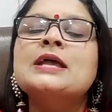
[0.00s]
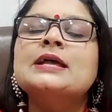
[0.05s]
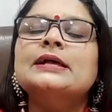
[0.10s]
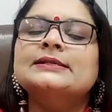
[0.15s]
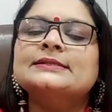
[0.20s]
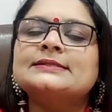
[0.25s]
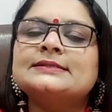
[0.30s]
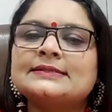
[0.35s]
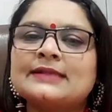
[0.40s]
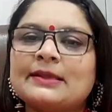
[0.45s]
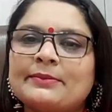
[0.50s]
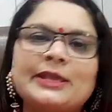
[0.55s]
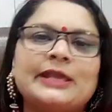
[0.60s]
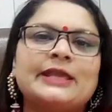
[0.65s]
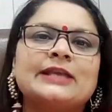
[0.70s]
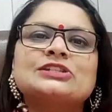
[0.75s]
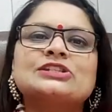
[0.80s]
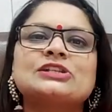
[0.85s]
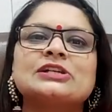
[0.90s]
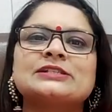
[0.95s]
इन सभी
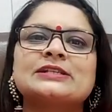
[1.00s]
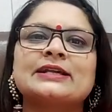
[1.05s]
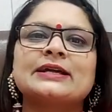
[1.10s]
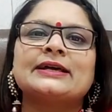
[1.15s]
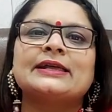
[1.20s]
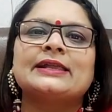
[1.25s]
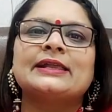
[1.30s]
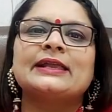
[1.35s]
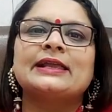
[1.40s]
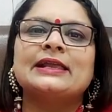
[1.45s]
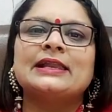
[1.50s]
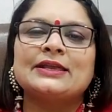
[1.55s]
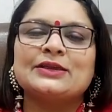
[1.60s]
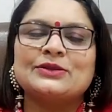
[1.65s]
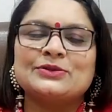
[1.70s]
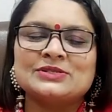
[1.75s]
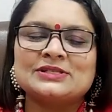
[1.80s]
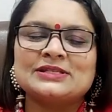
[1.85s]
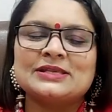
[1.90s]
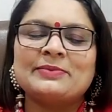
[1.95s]
की चर्चा करेंगे
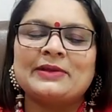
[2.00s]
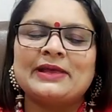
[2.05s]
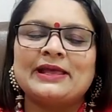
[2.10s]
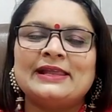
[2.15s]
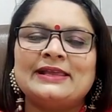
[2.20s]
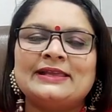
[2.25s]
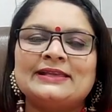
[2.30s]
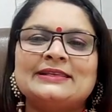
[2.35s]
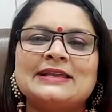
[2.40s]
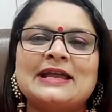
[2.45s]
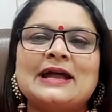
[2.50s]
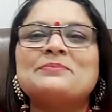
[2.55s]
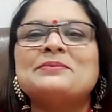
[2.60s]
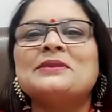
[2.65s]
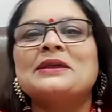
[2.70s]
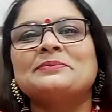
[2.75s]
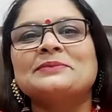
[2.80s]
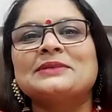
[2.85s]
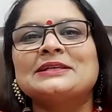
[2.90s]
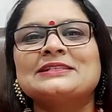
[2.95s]
लेकिन उससे पहले यदि
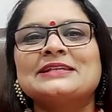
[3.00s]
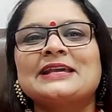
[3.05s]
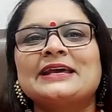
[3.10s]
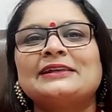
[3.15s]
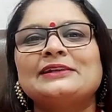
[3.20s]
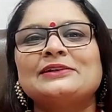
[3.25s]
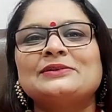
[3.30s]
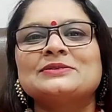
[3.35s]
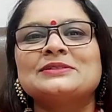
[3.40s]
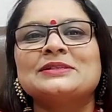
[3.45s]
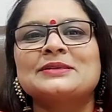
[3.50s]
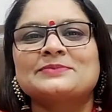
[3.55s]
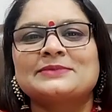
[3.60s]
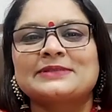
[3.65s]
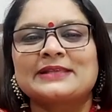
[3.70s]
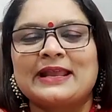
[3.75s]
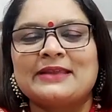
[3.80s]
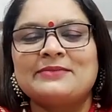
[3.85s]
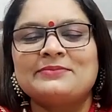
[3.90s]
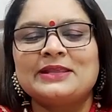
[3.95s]
आपने अब तक चैनल को
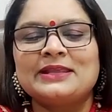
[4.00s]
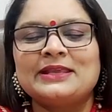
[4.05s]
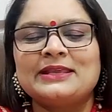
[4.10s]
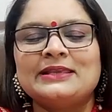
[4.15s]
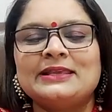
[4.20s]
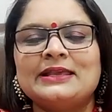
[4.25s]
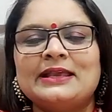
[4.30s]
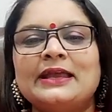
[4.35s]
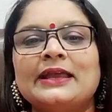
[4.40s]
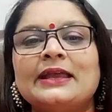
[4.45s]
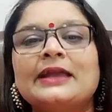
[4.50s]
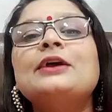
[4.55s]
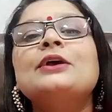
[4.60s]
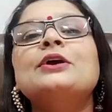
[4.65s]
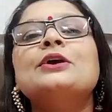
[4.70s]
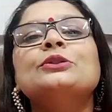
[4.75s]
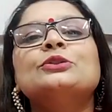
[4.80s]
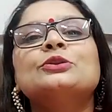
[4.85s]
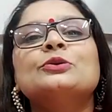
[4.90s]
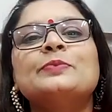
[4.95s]
सब्सक्राइब नहीं किया है
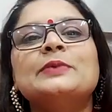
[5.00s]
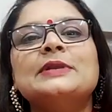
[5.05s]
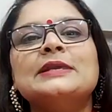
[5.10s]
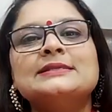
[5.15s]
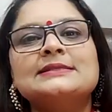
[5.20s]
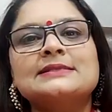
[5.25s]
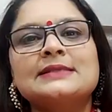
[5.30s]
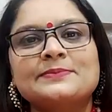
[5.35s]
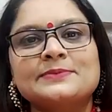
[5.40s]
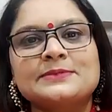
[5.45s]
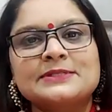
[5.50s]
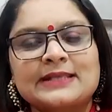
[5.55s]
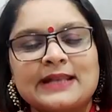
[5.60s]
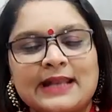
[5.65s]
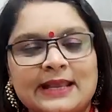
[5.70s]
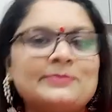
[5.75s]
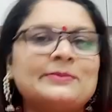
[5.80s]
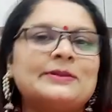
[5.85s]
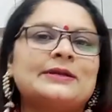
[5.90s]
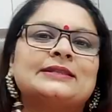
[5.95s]
तो प्लीज
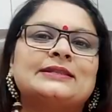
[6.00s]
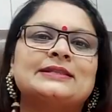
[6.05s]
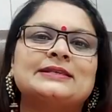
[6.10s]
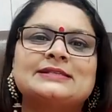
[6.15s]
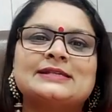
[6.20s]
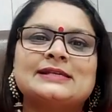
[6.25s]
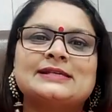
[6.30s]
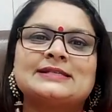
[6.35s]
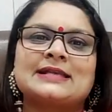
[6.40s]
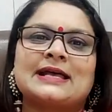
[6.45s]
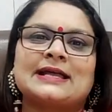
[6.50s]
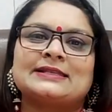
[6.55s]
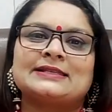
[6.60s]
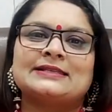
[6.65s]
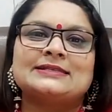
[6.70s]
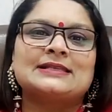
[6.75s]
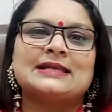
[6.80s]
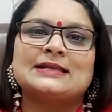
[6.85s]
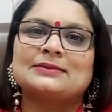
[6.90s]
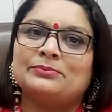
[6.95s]
सब्सक्राइब कर दीजिए साथ
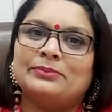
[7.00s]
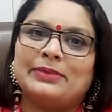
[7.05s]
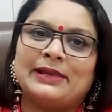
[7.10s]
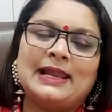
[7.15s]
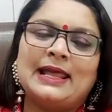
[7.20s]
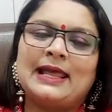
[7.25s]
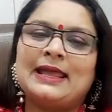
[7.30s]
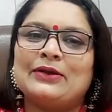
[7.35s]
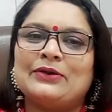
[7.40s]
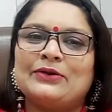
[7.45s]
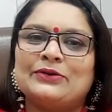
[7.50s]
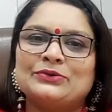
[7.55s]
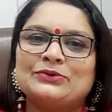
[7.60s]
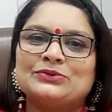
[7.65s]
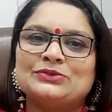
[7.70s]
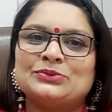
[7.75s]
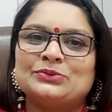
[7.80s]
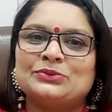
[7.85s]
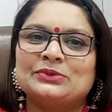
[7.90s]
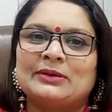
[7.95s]
ही साथ बेल आइकॉन को
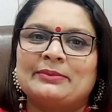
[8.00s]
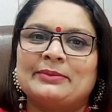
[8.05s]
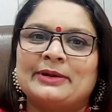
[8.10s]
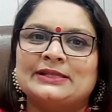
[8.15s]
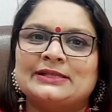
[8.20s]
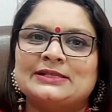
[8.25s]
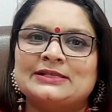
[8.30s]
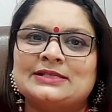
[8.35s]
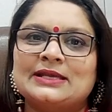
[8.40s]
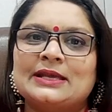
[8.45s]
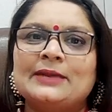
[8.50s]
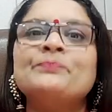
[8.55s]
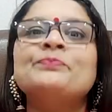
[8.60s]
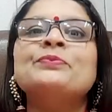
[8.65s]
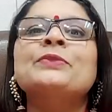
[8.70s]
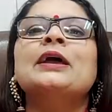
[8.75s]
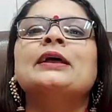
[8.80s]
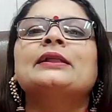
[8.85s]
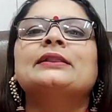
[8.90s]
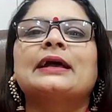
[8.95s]
जरूर दबा दीजिए
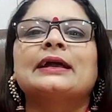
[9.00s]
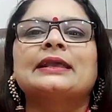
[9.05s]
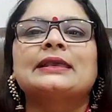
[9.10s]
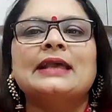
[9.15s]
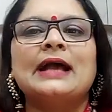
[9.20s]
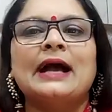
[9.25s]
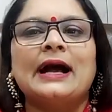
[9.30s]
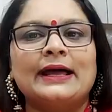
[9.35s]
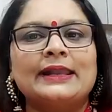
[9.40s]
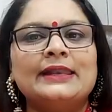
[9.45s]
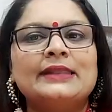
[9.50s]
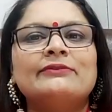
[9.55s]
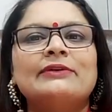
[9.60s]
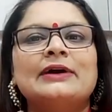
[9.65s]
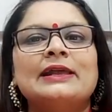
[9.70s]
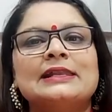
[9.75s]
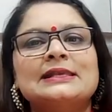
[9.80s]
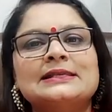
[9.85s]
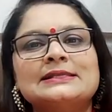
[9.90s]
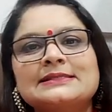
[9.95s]
ताकि आने
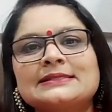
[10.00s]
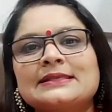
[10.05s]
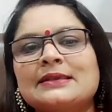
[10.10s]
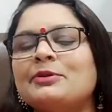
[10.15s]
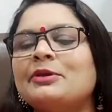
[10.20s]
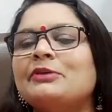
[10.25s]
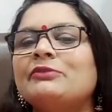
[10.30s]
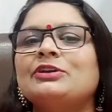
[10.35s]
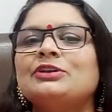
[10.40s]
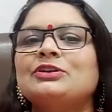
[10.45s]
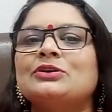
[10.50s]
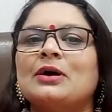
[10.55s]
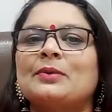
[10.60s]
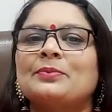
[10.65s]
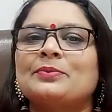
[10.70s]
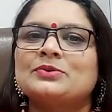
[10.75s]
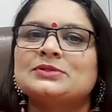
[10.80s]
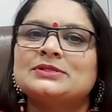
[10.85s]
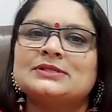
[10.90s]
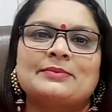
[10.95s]
वाले सभी वीडियो
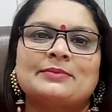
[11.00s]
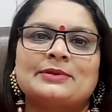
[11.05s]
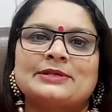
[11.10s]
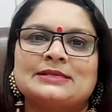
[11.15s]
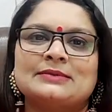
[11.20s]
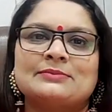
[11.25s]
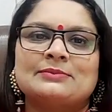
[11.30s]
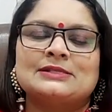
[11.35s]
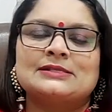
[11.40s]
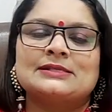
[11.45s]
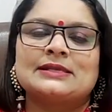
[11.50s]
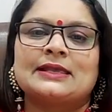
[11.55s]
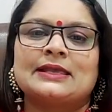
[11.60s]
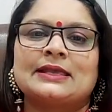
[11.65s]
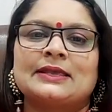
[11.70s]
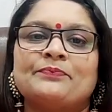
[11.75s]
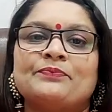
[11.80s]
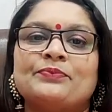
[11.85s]
आपको समय से मिल सके